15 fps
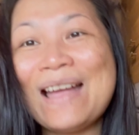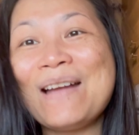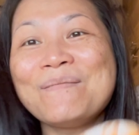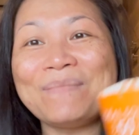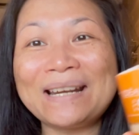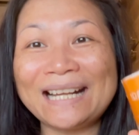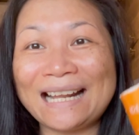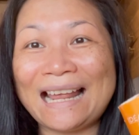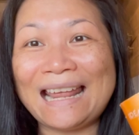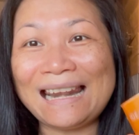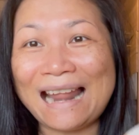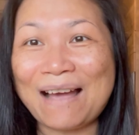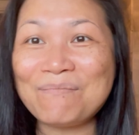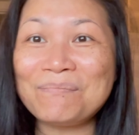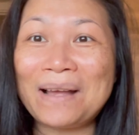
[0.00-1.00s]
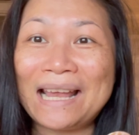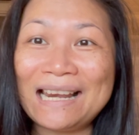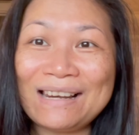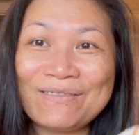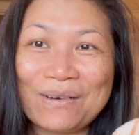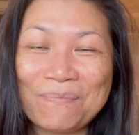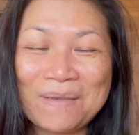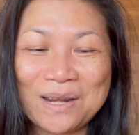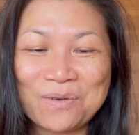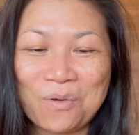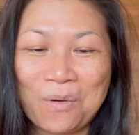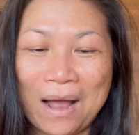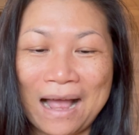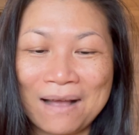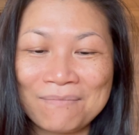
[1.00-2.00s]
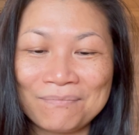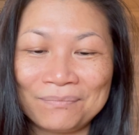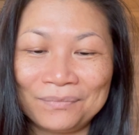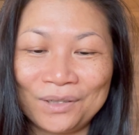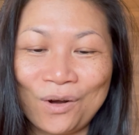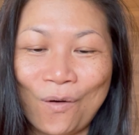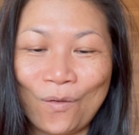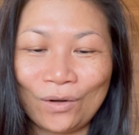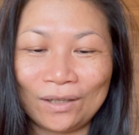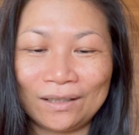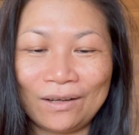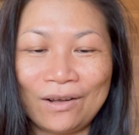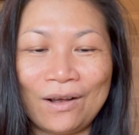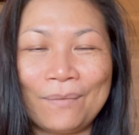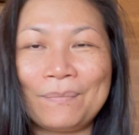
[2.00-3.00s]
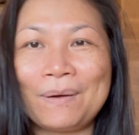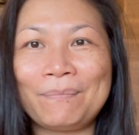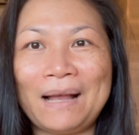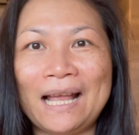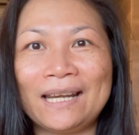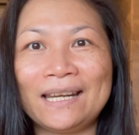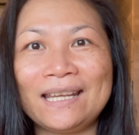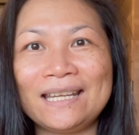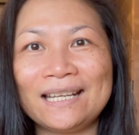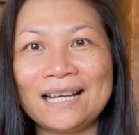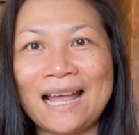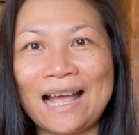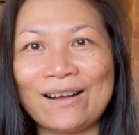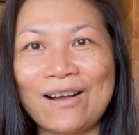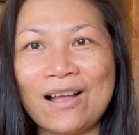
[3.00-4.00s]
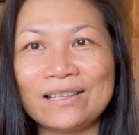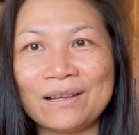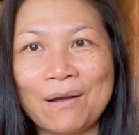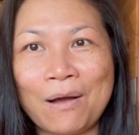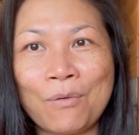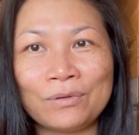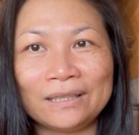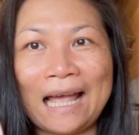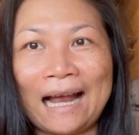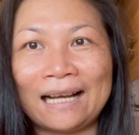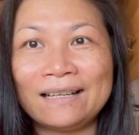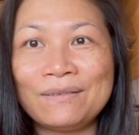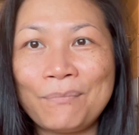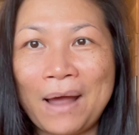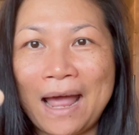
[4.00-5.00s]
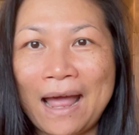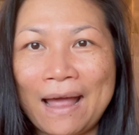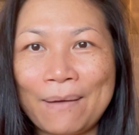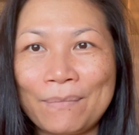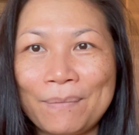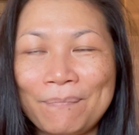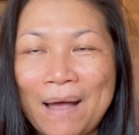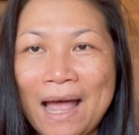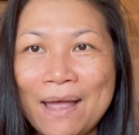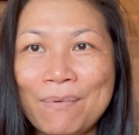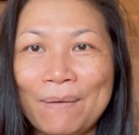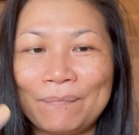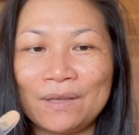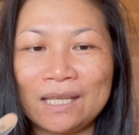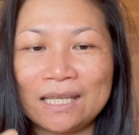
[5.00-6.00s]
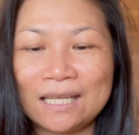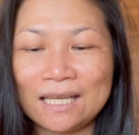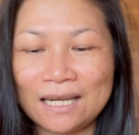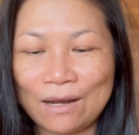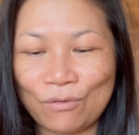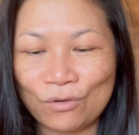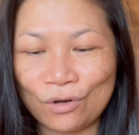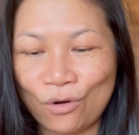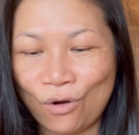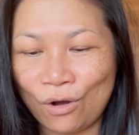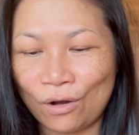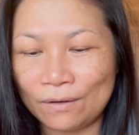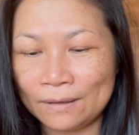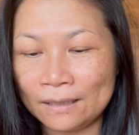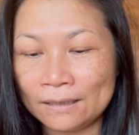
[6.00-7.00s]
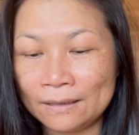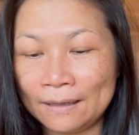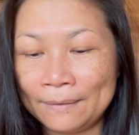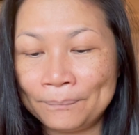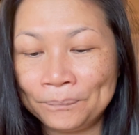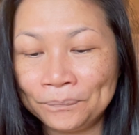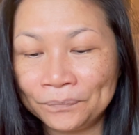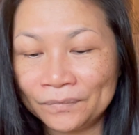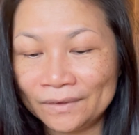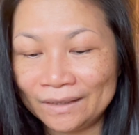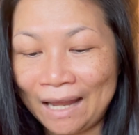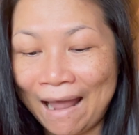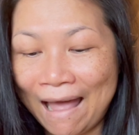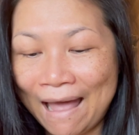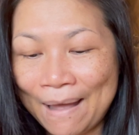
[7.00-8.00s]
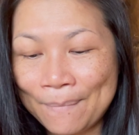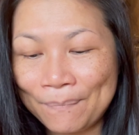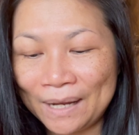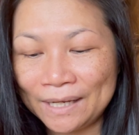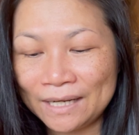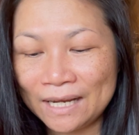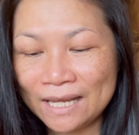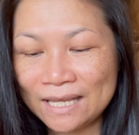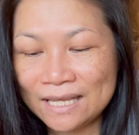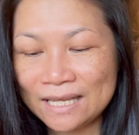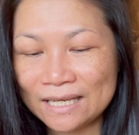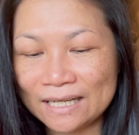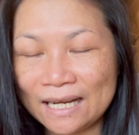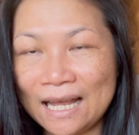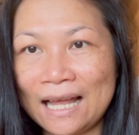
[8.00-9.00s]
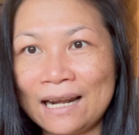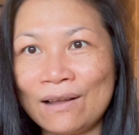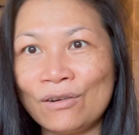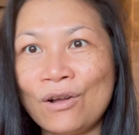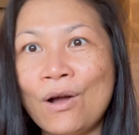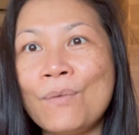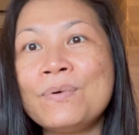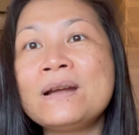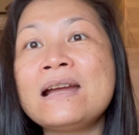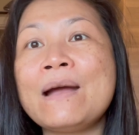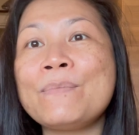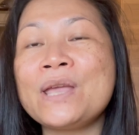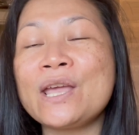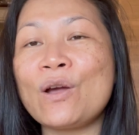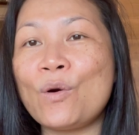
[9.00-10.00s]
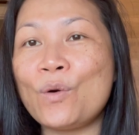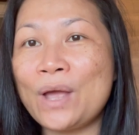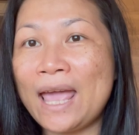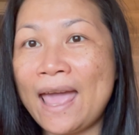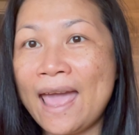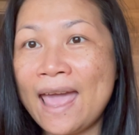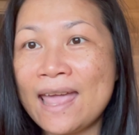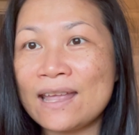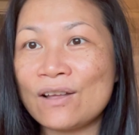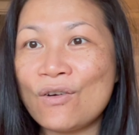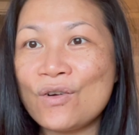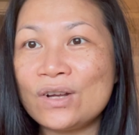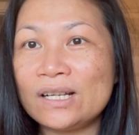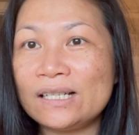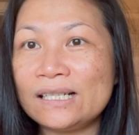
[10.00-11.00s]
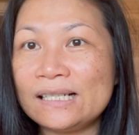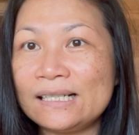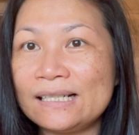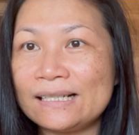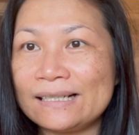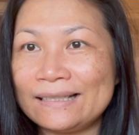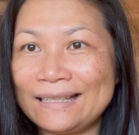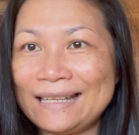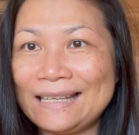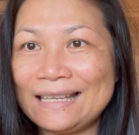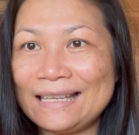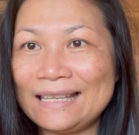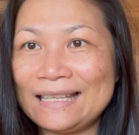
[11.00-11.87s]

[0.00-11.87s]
เป็นเคล็ดลับไหมหรือว่าเป็นความงกก็ประมาณนี้นะคะก็จะเอาตักขึ้นมาป้ายแบบนี้แล้วก็ทาไปได้อีกนะคะแล้วก็เพื่อไม่ให้เขาแห้งก็คือนี่